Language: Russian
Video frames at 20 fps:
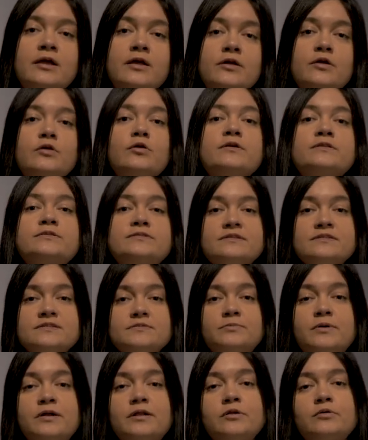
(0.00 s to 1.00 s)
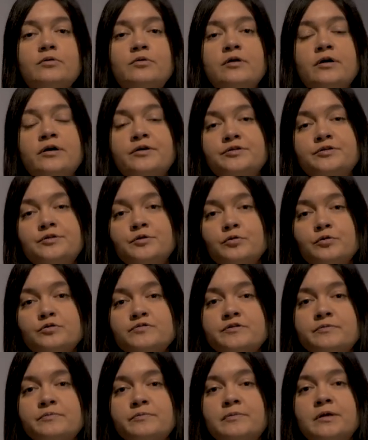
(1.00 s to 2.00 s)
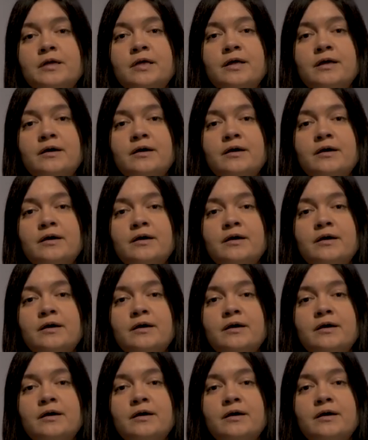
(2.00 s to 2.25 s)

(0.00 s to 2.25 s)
Ее отец, больной артрозом,